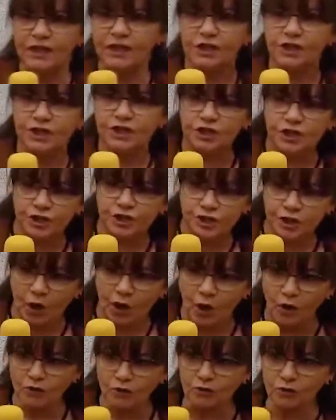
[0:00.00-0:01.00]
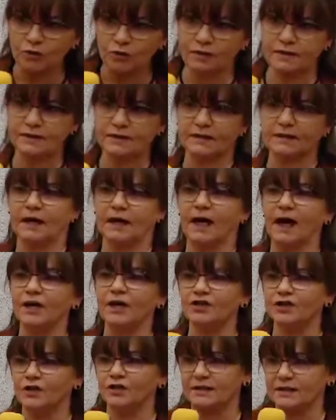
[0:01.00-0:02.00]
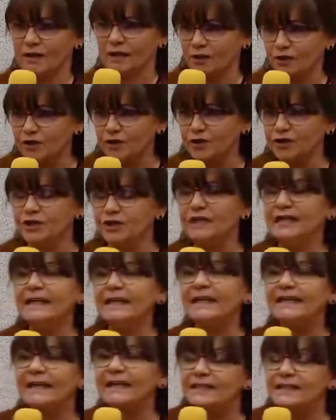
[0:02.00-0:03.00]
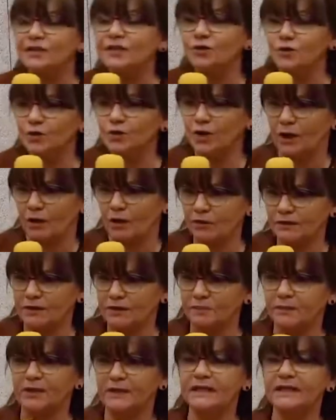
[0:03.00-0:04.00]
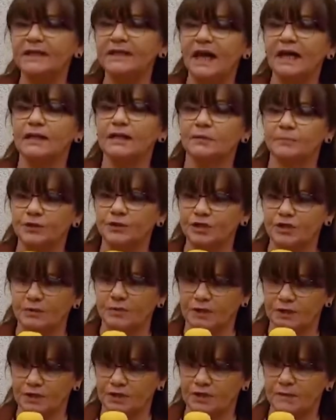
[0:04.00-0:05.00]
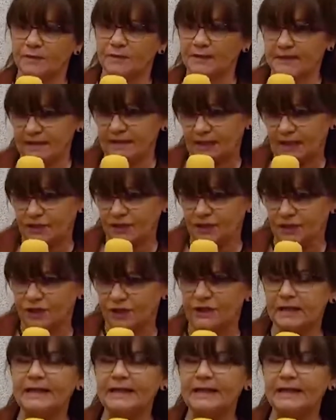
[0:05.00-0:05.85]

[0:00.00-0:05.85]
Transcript: życie od urodzenia aż do starości decyduje o tym, jak my się będziemy starzeć.